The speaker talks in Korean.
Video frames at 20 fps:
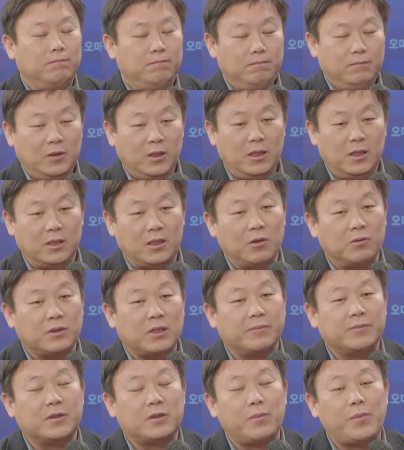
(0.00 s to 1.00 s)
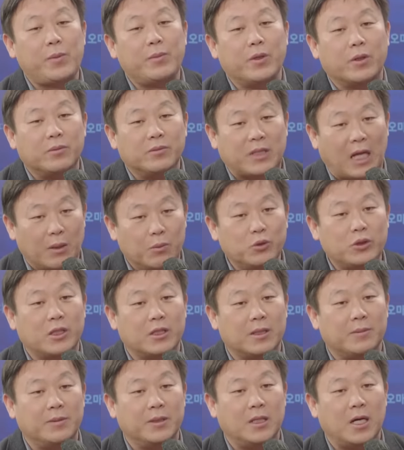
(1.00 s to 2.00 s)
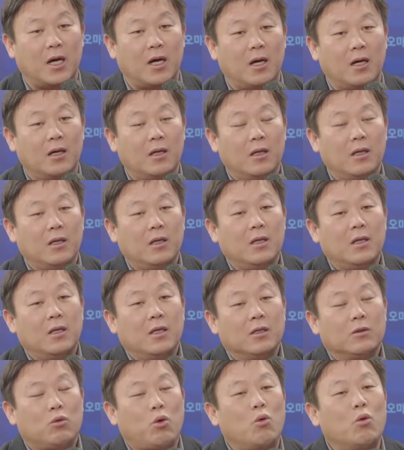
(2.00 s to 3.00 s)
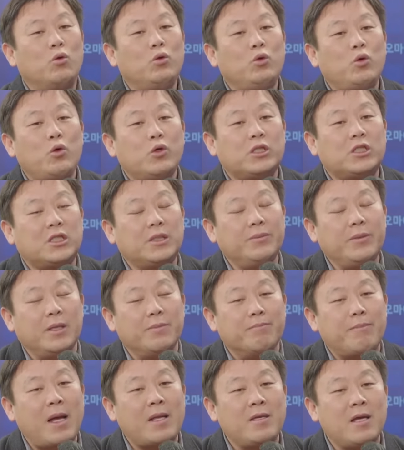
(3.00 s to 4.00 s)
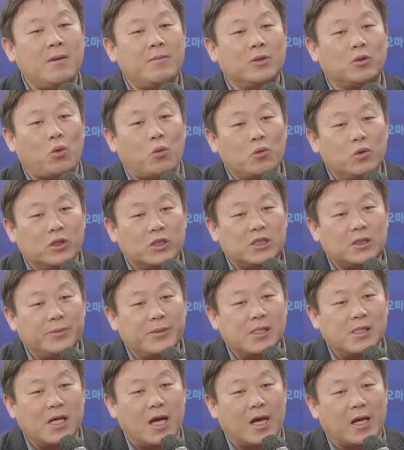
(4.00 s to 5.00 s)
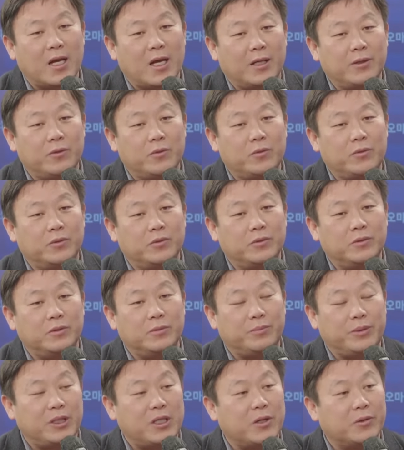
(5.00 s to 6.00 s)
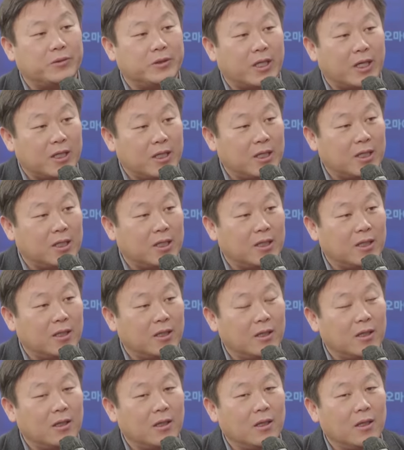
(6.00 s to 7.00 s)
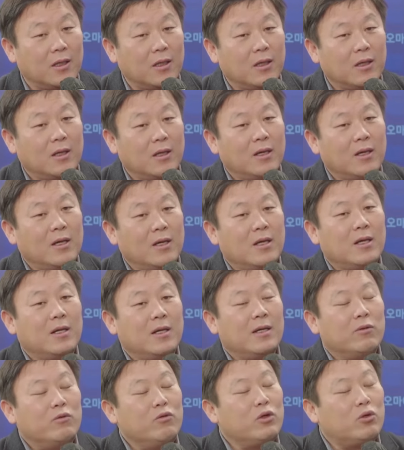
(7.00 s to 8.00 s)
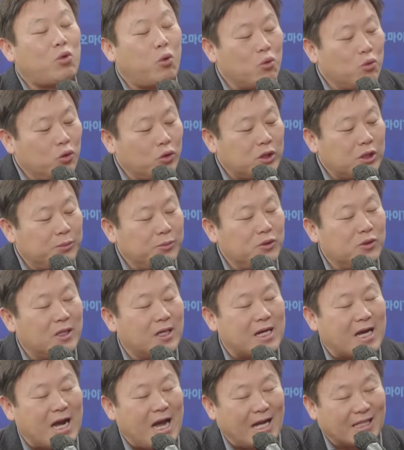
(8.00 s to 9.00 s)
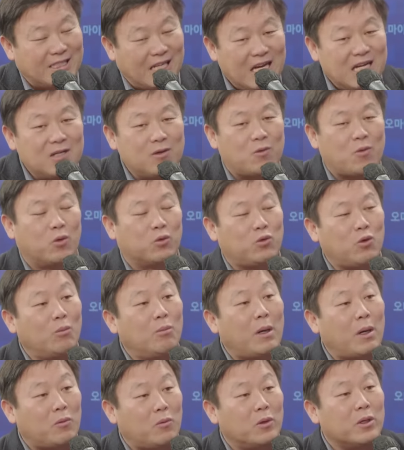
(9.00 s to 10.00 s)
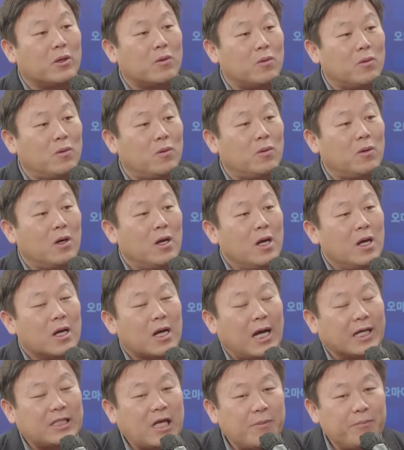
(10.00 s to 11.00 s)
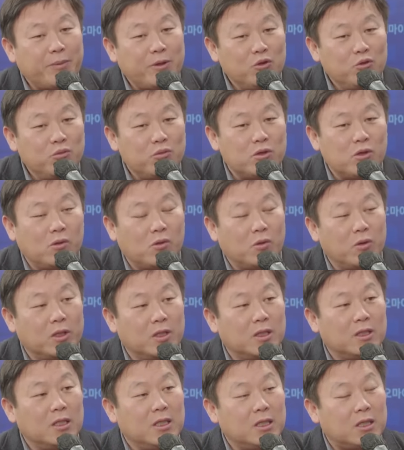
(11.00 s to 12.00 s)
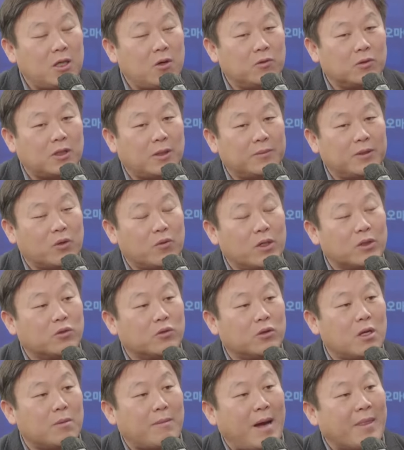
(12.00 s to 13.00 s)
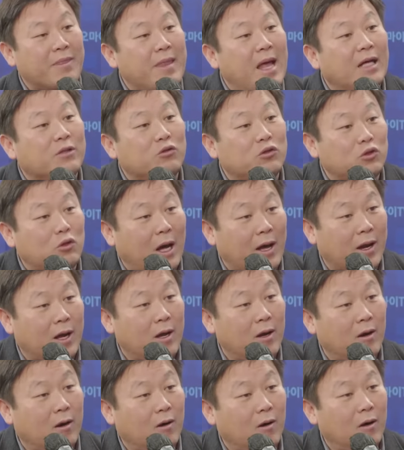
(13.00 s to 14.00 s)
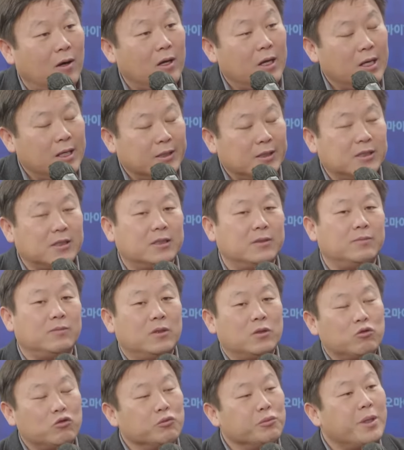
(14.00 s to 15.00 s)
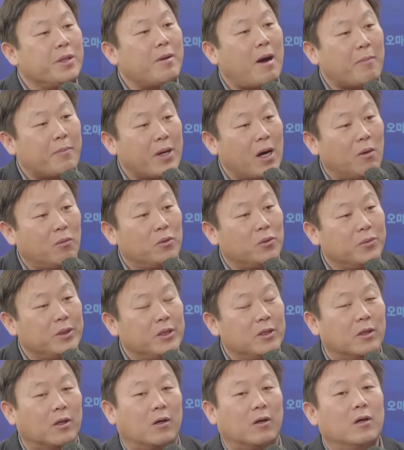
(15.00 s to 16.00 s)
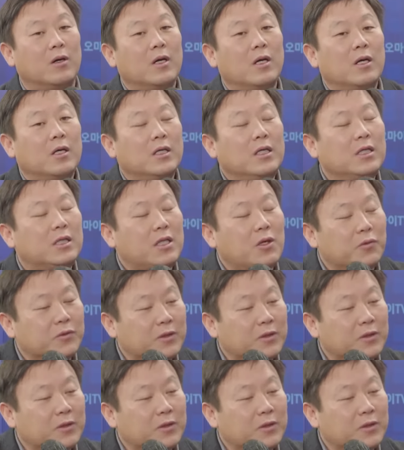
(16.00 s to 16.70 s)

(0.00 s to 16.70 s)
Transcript: 이 이태원 참사 특법 여러분 잘 보셔야 됩니다. 동료심 입만 열면 동료심을 이야기하는 한동훈 비대위원장이 네. 우리 동료심 중에 가장 고통받고 있고 가장 피눈물 흘리고 있는 이태원 참사 유가족들을 만나주지도 않아요. 음. 지금 국민의 앞에 가보면요. 이태원